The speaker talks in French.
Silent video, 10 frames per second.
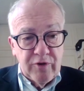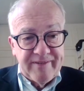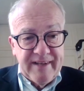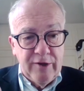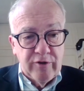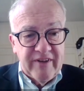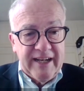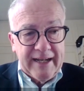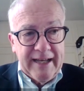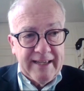de celle de
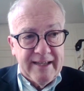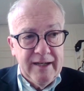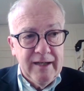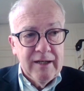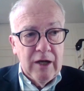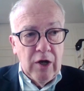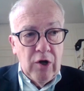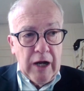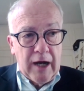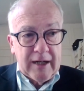Valérie Hayet,
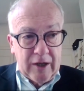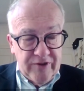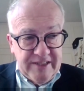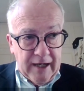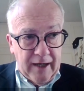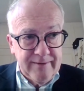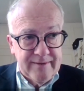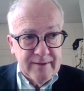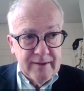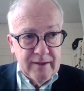la
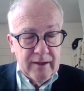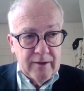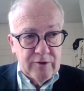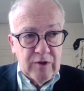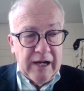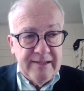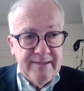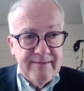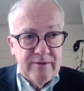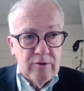candidate euh, de la
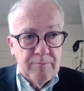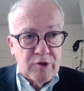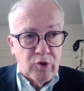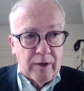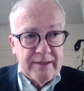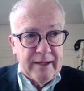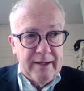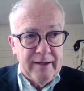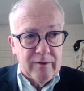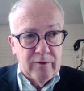liste
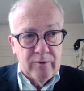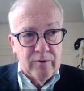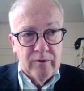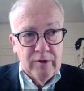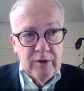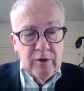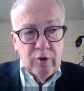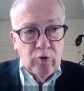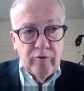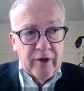majoritaire euh,
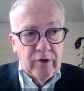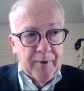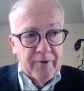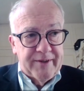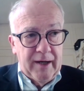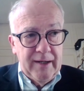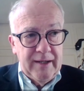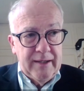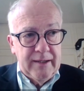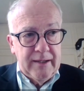gouvernementale
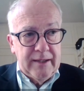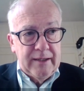et,